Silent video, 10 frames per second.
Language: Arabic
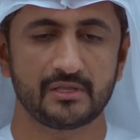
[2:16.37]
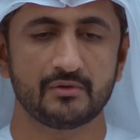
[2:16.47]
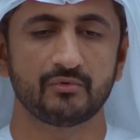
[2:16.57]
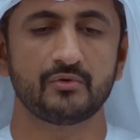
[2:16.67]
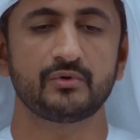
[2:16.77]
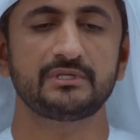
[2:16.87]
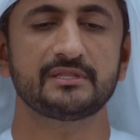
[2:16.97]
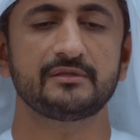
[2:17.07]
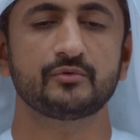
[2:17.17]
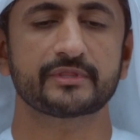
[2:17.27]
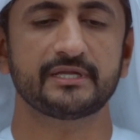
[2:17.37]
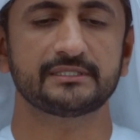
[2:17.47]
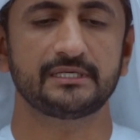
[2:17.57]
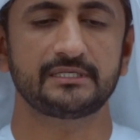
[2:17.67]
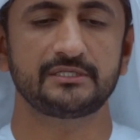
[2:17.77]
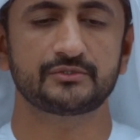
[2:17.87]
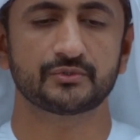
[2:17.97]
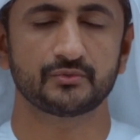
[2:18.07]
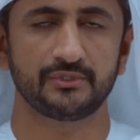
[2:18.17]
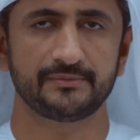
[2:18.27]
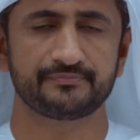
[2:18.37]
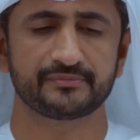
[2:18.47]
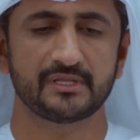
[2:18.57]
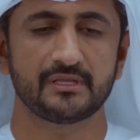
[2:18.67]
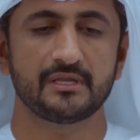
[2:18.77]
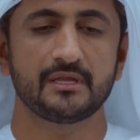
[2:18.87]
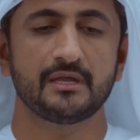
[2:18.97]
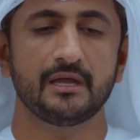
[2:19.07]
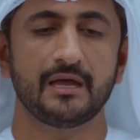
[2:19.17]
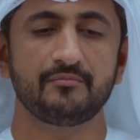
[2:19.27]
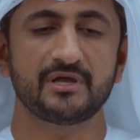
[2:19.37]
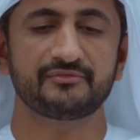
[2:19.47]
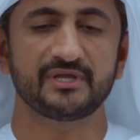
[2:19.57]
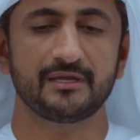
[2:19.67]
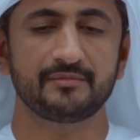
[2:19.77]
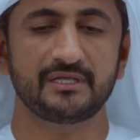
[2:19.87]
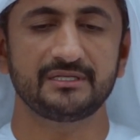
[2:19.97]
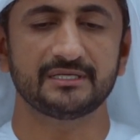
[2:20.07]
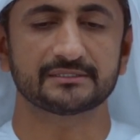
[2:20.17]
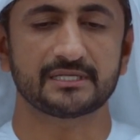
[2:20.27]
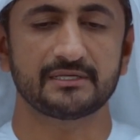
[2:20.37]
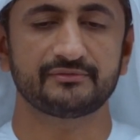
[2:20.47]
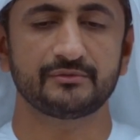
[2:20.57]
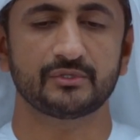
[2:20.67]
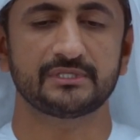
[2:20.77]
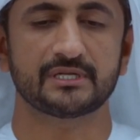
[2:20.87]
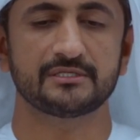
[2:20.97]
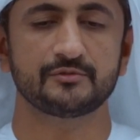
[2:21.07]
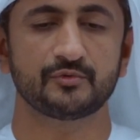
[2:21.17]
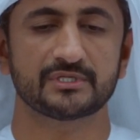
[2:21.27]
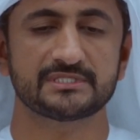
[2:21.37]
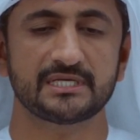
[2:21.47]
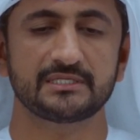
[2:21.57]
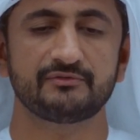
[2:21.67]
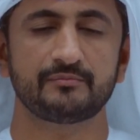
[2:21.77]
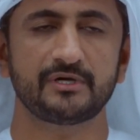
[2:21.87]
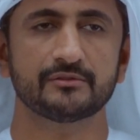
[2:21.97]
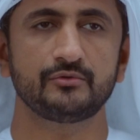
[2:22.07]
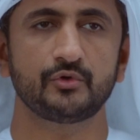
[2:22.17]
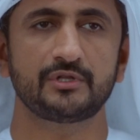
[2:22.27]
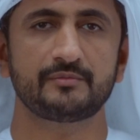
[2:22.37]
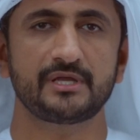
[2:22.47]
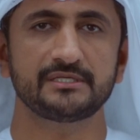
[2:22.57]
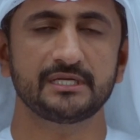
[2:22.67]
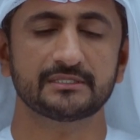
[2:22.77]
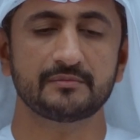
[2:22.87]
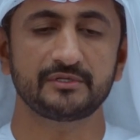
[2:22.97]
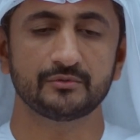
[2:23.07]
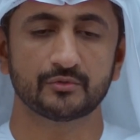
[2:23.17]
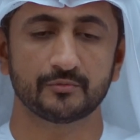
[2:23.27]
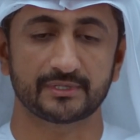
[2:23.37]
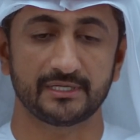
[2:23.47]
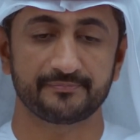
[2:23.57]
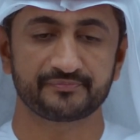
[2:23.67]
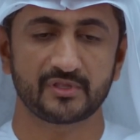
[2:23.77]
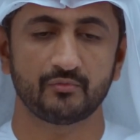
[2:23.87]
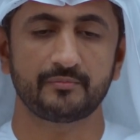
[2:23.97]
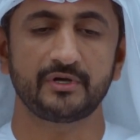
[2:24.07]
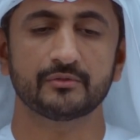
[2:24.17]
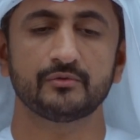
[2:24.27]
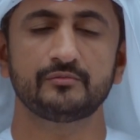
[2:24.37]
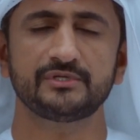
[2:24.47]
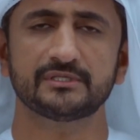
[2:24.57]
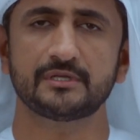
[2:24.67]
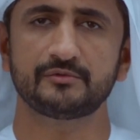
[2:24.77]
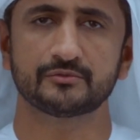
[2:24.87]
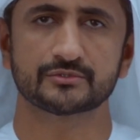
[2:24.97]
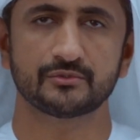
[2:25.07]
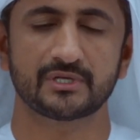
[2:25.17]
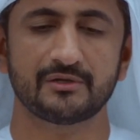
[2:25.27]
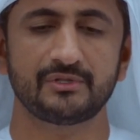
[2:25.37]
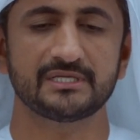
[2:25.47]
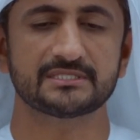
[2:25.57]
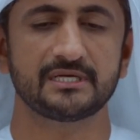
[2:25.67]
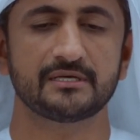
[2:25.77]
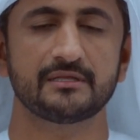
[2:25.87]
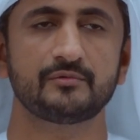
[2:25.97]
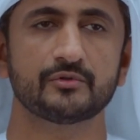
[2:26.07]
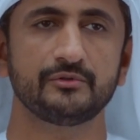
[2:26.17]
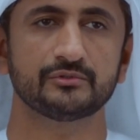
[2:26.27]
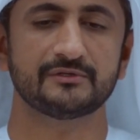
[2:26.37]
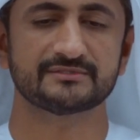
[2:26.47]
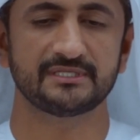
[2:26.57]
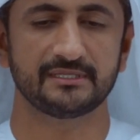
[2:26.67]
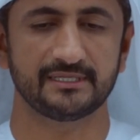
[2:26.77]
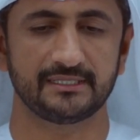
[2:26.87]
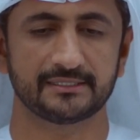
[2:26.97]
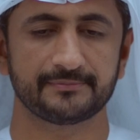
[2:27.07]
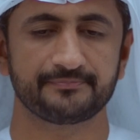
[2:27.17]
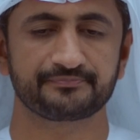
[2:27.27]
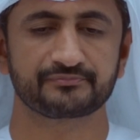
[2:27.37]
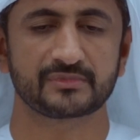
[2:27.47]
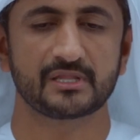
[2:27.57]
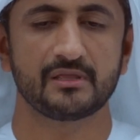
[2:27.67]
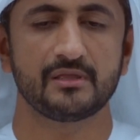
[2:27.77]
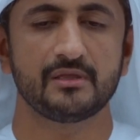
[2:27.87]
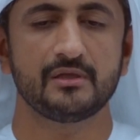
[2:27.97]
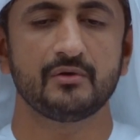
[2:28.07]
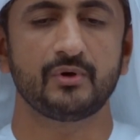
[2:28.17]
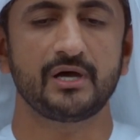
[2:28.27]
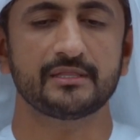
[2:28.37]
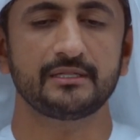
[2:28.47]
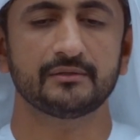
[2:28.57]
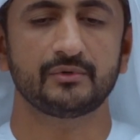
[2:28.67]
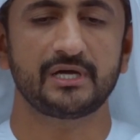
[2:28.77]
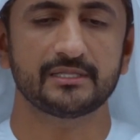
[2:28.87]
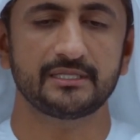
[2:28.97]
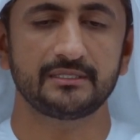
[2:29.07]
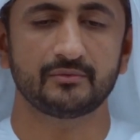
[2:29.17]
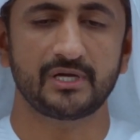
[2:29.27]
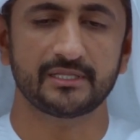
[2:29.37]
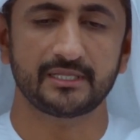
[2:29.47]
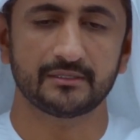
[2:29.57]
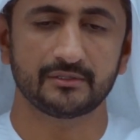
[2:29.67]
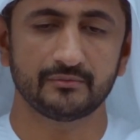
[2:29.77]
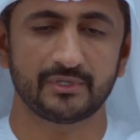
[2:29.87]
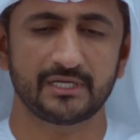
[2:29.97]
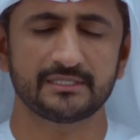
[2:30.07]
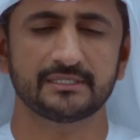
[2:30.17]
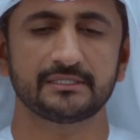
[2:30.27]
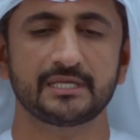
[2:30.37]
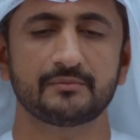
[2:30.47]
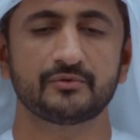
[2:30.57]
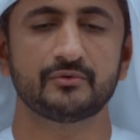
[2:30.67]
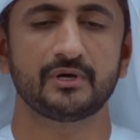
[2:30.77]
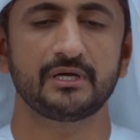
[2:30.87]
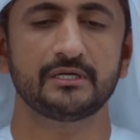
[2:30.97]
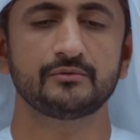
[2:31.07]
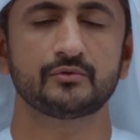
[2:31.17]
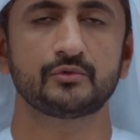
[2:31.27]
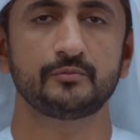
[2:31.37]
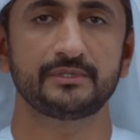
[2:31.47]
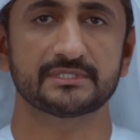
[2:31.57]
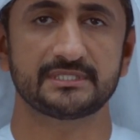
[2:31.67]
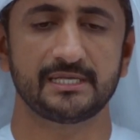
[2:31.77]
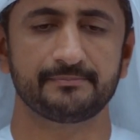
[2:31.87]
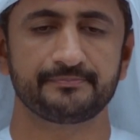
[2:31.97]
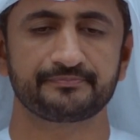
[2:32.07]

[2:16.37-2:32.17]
وهو الذي وضعت عليه شروح أما في أعمال الأطراف وتراجم الرجال فبعض العلماء يعتمد الكبرى وبعضهم يعتمد الصغرى وليس هذا موضع تفصيل ذلك وهذا وهذا وهذا وهذا الكتاب هو احد كتب الاسلام